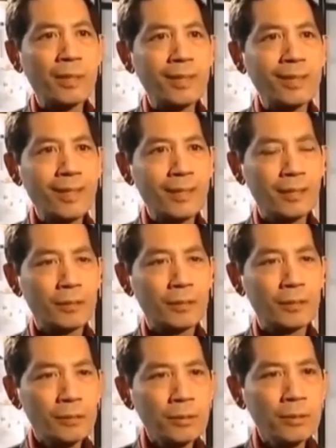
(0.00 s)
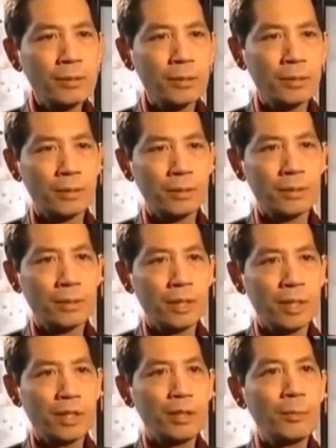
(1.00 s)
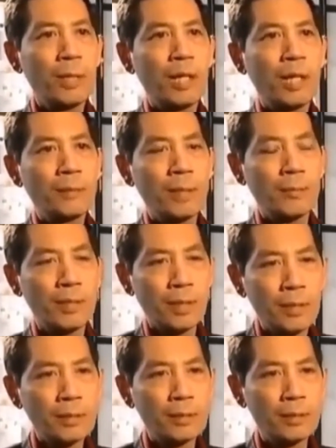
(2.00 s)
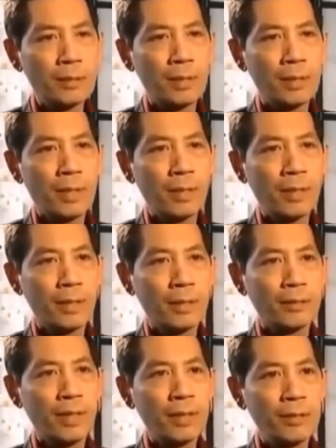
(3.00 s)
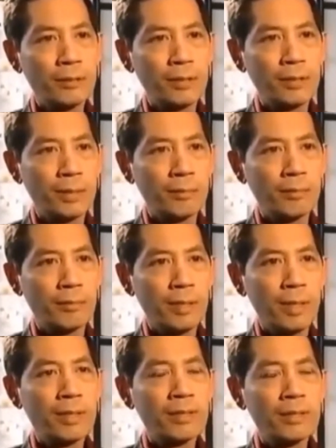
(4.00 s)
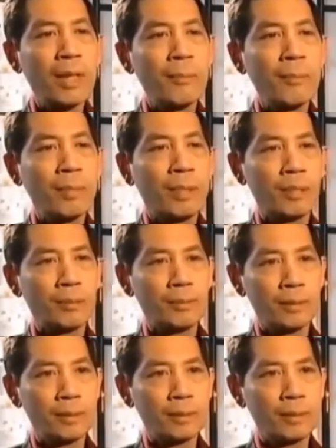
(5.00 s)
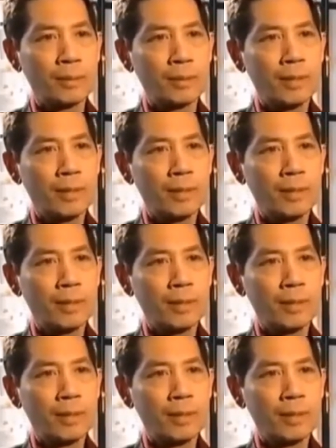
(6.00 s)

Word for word: die aber klinisch gesund sind, überhaupt imstande sind, die Krankheit weiterzugeben, ist nie erbracht worden.